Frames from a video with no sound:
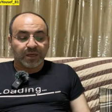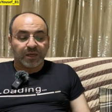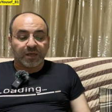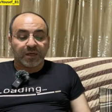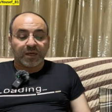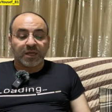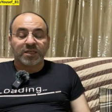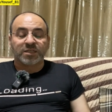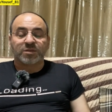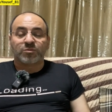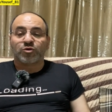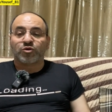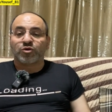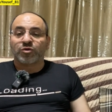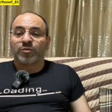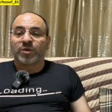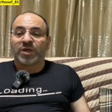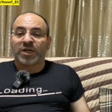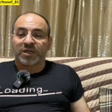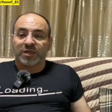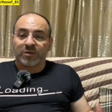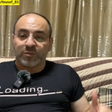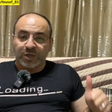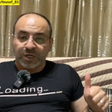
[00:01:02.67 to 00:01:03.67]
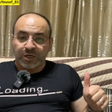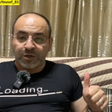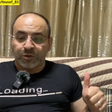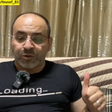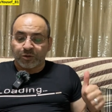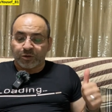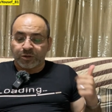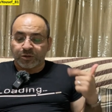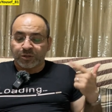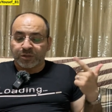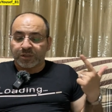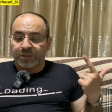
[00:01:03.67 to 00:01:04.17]
لازم يكون معك
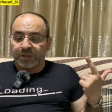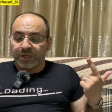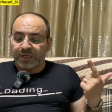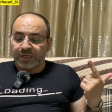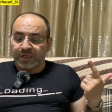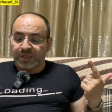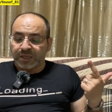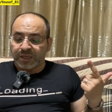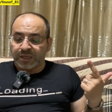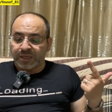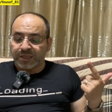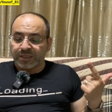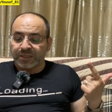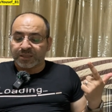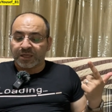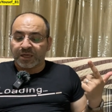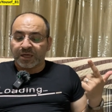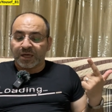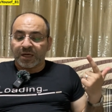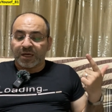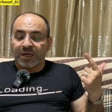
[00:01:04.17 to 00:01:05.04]
بكالوريوس إنكليكس